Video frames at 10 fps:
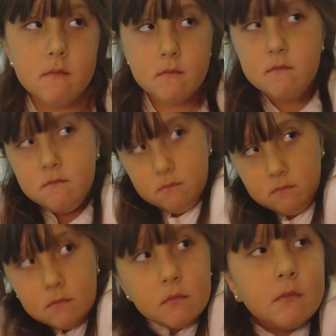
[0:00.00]
Antes
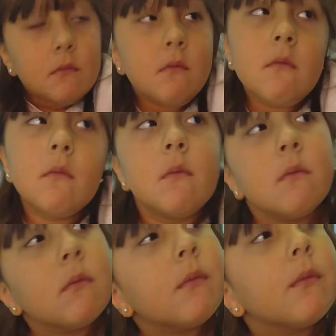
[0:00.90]
no pasaba eso.
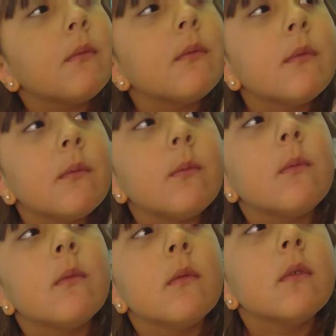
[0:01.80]

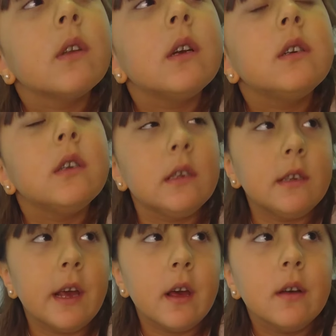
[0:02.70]
¿Entendés?
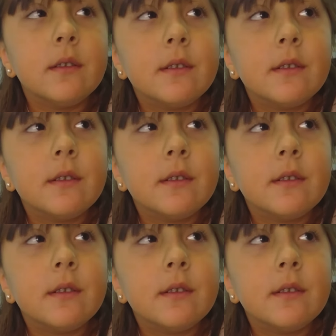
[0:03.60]
Sí.